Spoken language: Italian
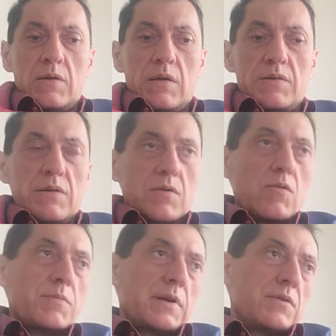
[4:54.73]
E
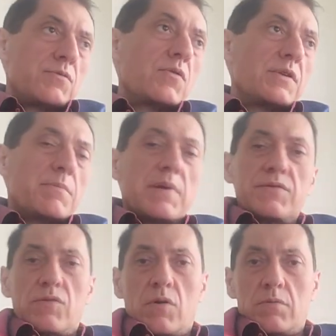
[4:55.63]
siccome non gli
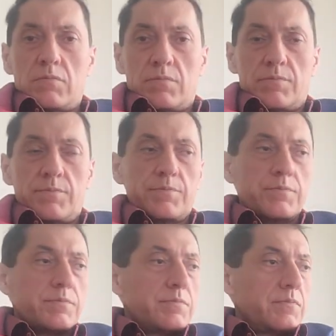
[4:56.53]
bastò
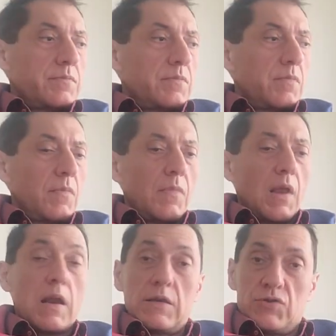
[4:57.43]

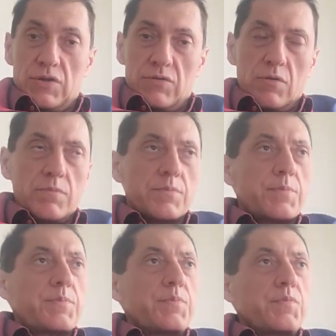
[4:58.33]
all'Egitto,